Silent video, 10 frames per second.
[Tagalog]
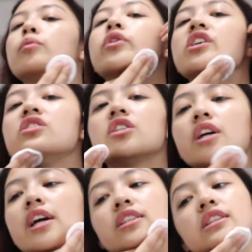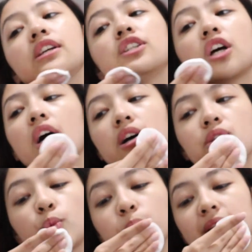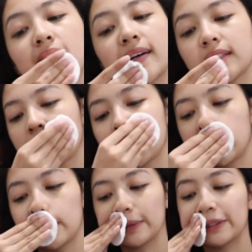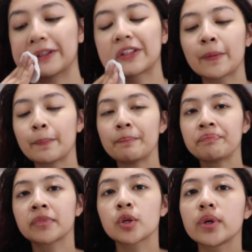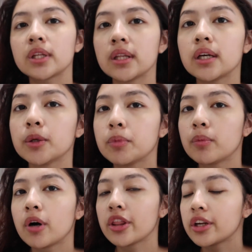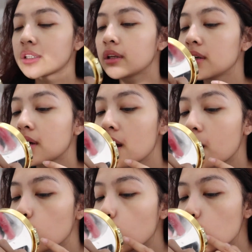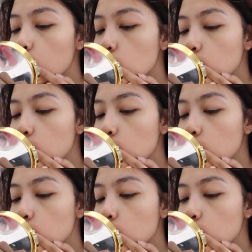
moisturizing, tsaka super nakakatanggal ng dirt. Wait lang, nababother talaga ako.